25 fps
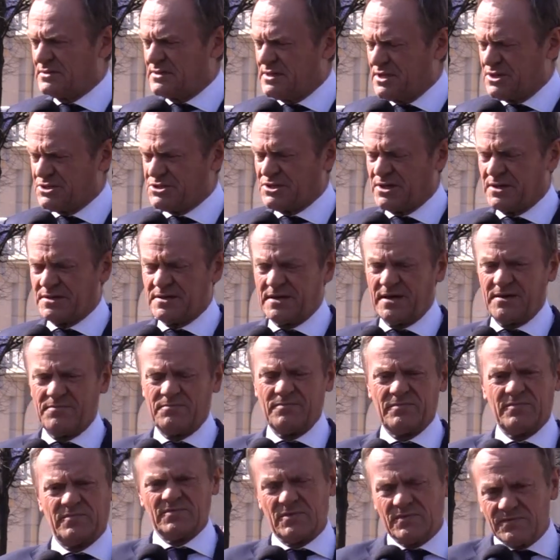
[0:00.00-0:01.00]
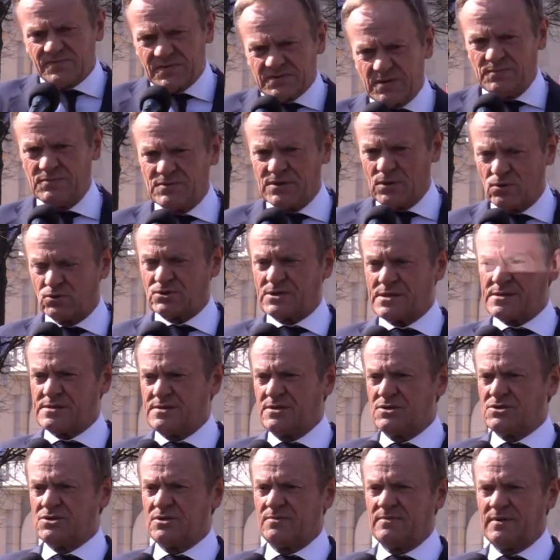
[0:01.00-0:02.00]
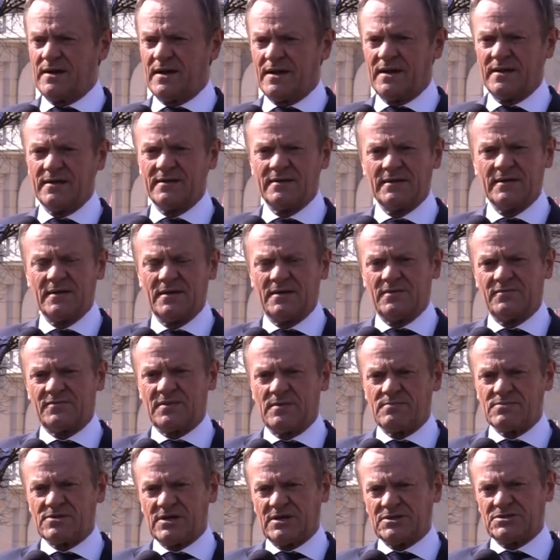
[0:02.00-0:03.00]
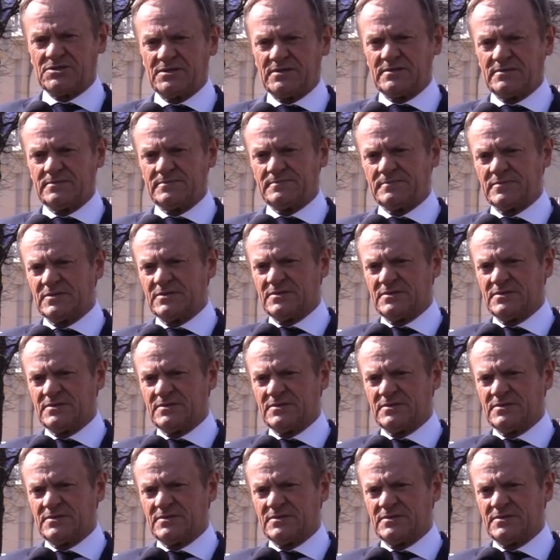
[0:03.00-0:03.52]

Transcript: G7, w tym nie uczestniczymy, ale w tym czasie